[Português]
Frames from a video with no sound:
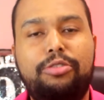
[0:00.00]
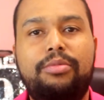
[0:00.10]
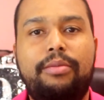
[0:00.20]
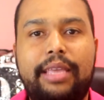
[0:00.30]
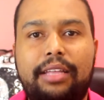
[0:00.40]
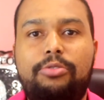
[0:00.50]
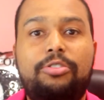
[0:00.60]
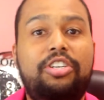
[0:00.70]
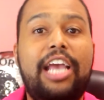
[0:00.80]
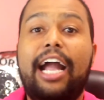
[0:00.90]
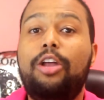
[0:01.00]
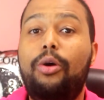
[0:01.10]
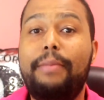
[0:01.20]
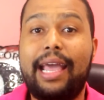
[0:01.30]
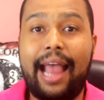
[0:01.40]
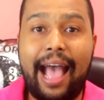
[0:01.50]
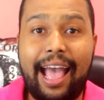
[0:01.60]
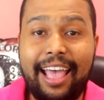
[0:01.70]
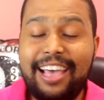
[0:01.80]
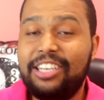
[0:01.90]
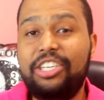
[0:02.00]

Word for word: no momento de aglomerar,